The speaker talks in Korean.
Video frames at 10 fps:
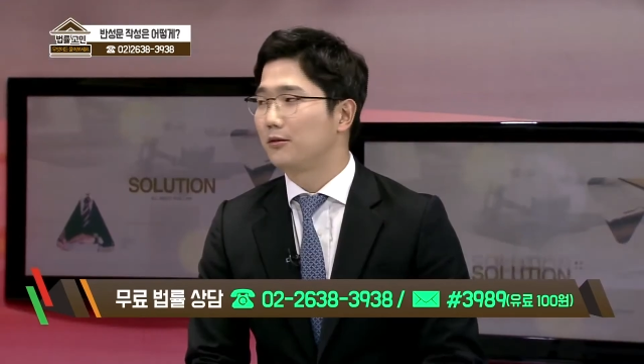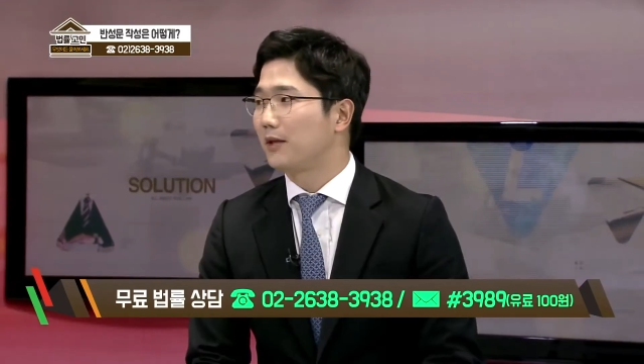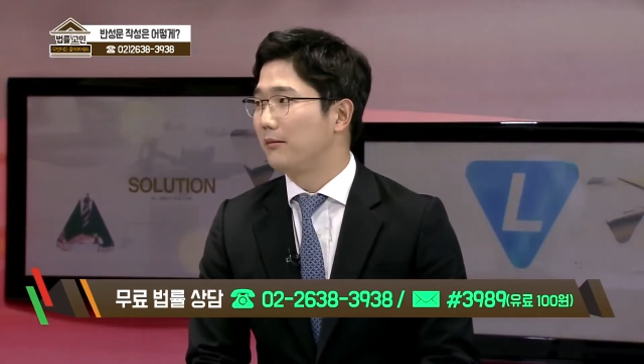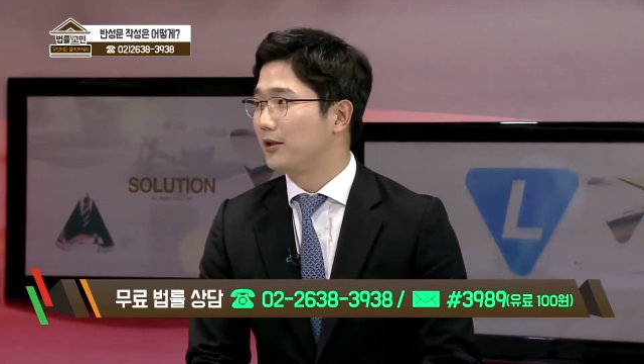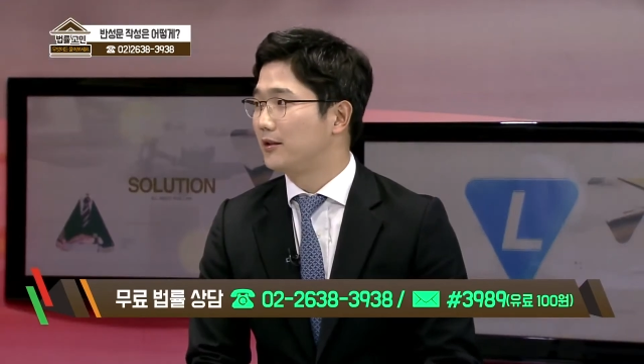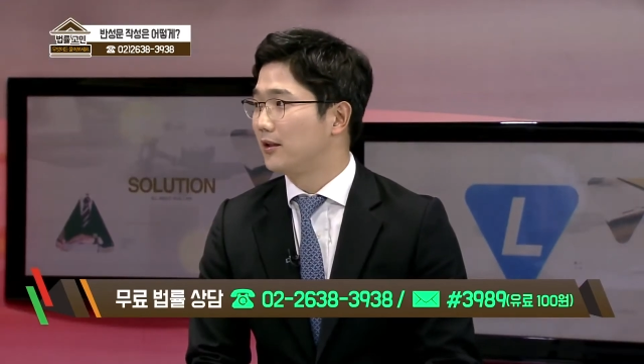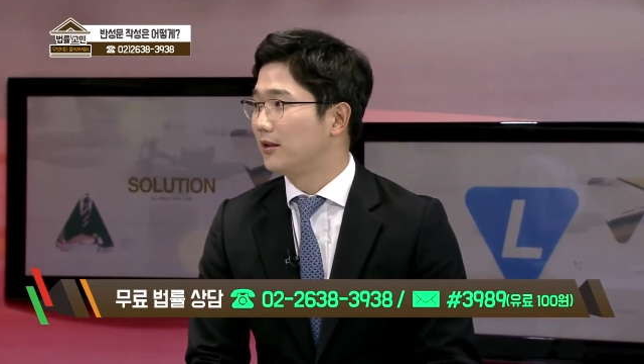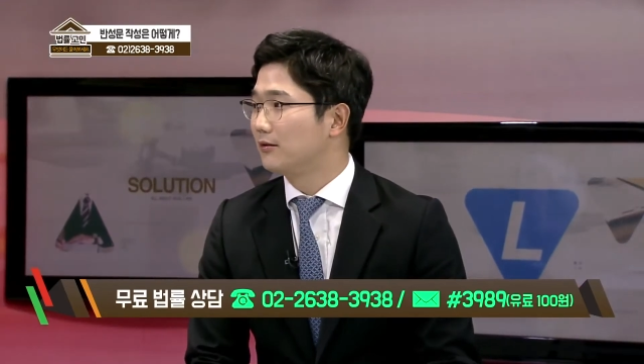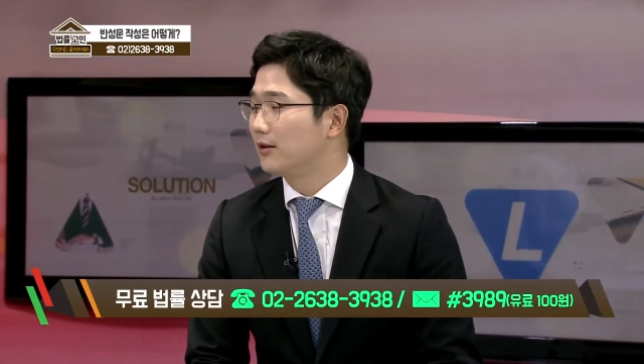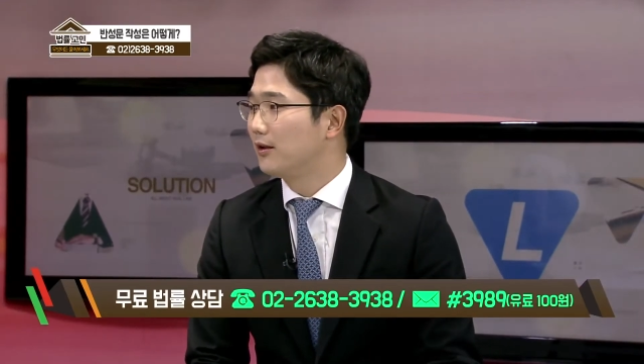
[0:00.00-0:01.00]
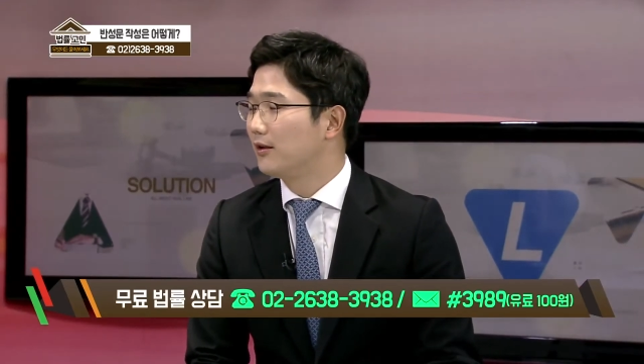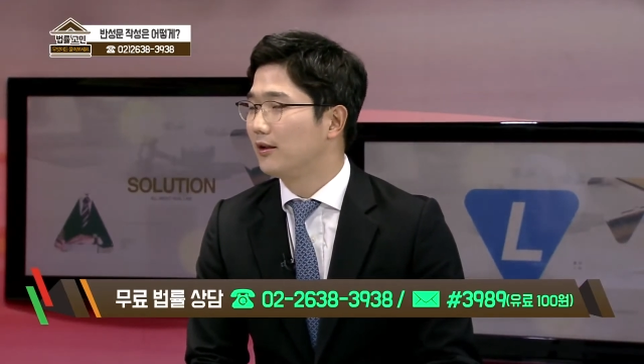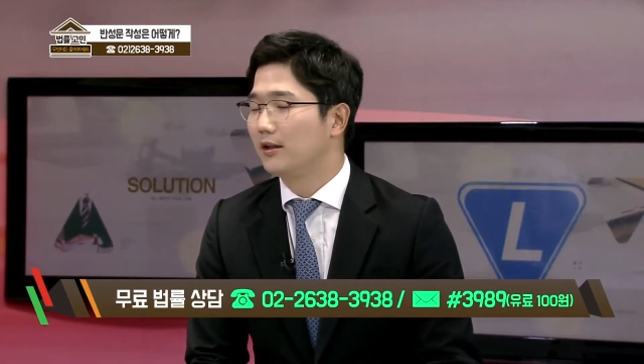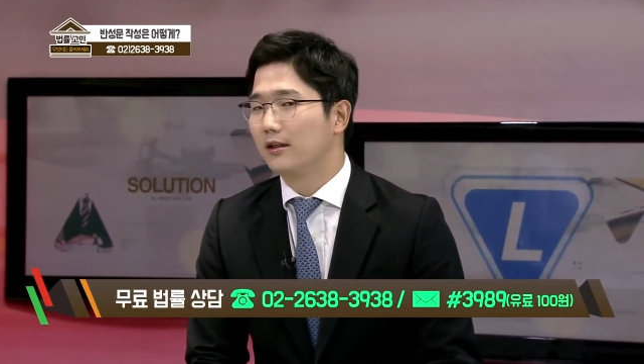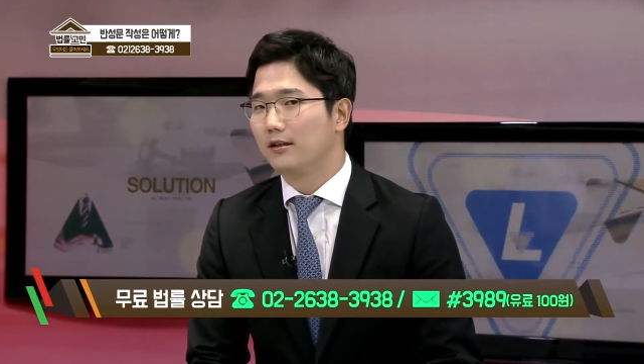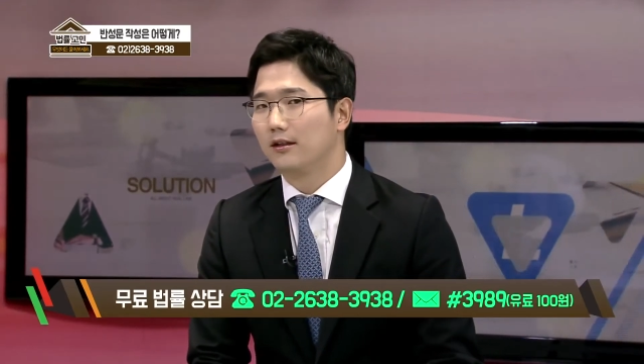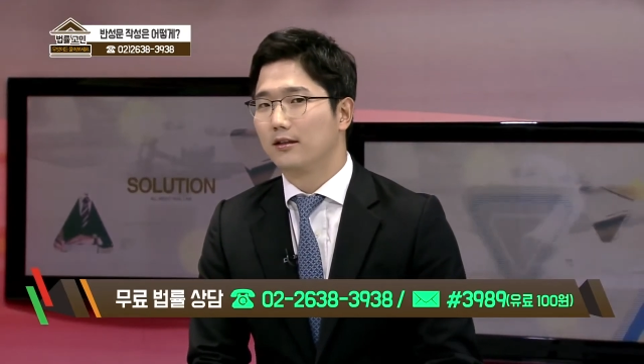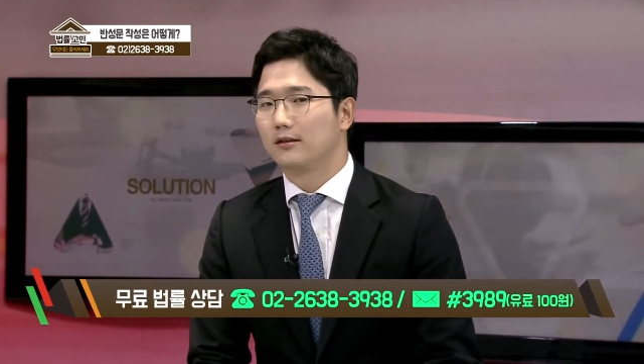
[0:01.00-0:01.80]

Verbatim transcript: 좀 담겨 있어야 되고요. 진심을 담아야 네,